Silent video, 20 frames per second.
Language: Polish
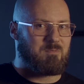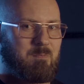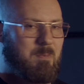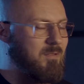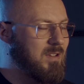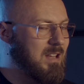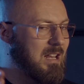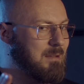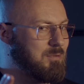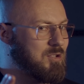
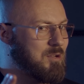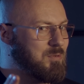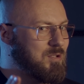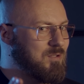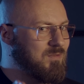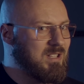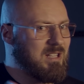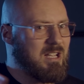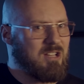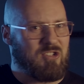powinienem się
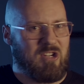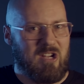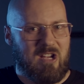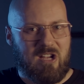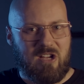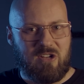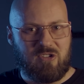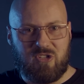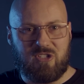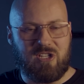przywitać,
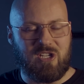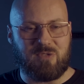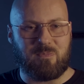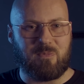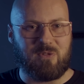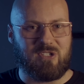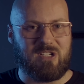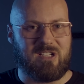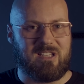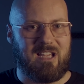czy też
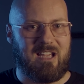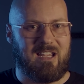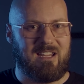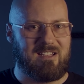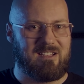może nie.